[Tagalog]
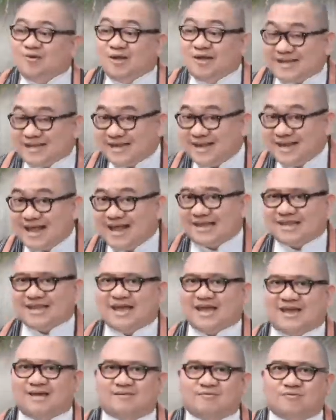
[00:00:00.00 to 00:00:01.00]
yung
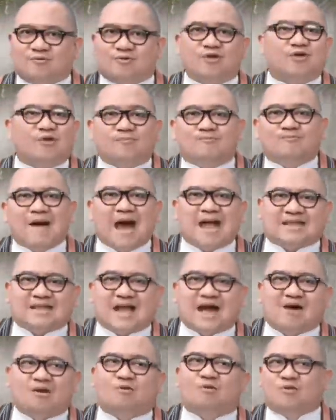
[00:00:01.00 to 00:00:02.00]
insidente, o yung
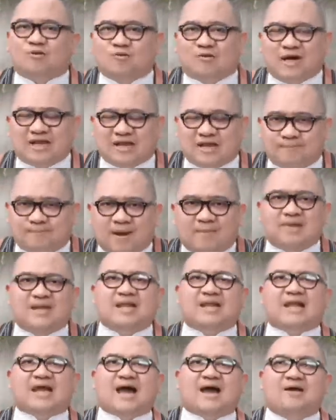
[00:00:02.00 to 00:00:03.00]
bata, o yung kanyang
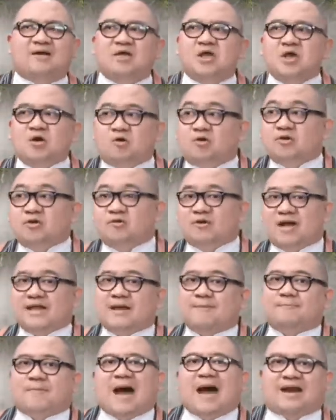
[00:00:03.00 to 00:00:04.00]
pamilya, o yung
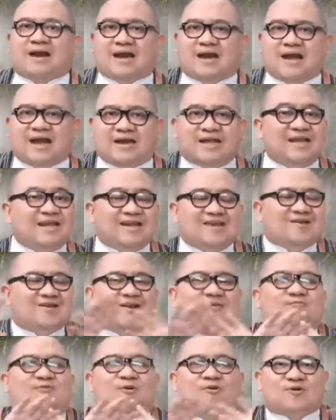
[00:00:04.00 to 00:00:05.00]
kanyang paaralan. Hindi
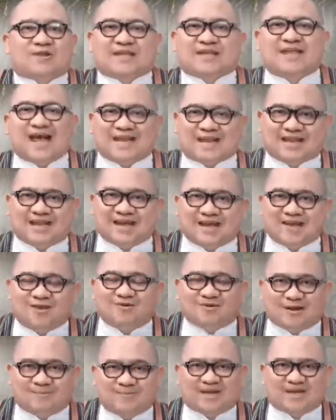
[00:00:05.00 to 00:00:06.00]
yan ang focus natin
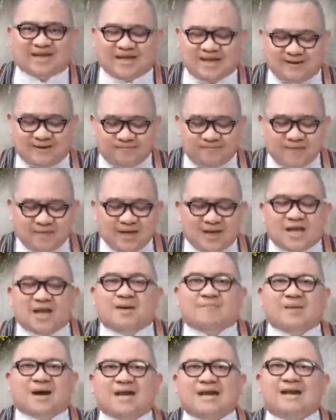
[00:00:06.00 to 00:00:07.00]
ngayon, kapatid.
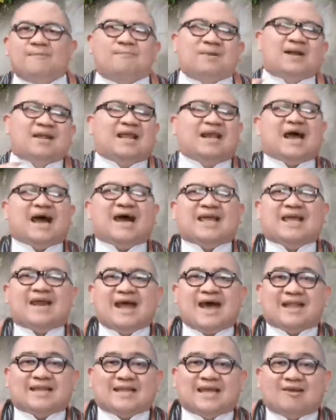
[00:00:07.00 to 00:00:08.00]
Maganda pag
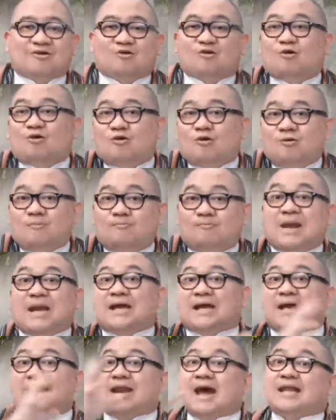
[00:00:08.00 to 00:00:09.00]
nilayan natin o
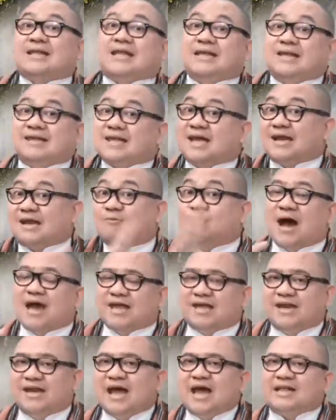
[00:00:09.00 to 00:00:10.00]
balikan natin,
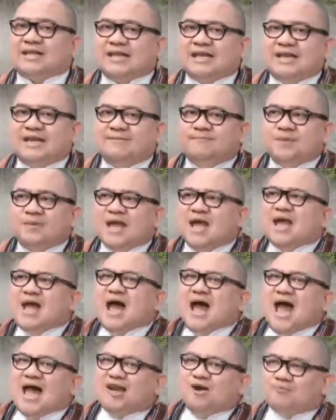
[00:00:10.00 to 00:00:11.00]
sariwain natin,
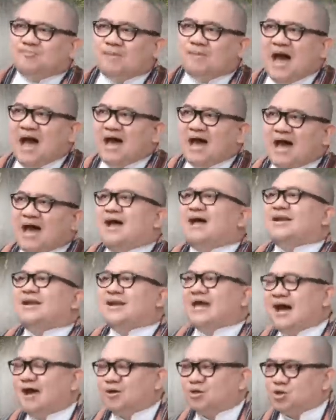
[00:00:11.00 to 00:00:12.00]
ano ba ang
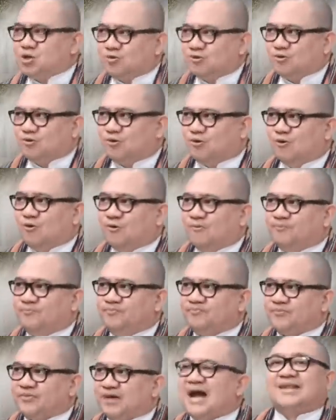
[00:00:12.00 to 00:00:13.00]
reaction ko?
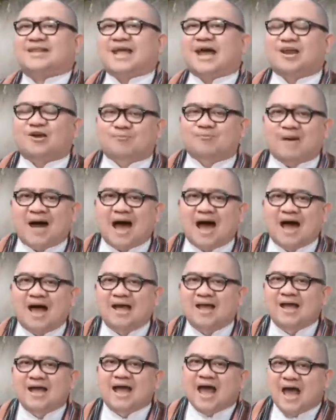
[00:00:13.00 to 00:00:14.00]
At ano ba
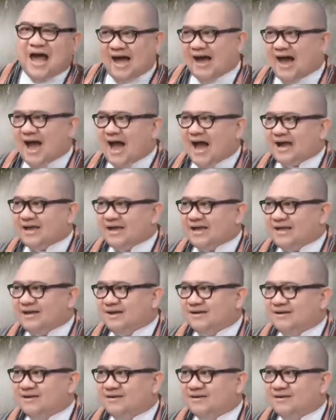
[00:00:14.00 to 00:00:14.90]
ang aking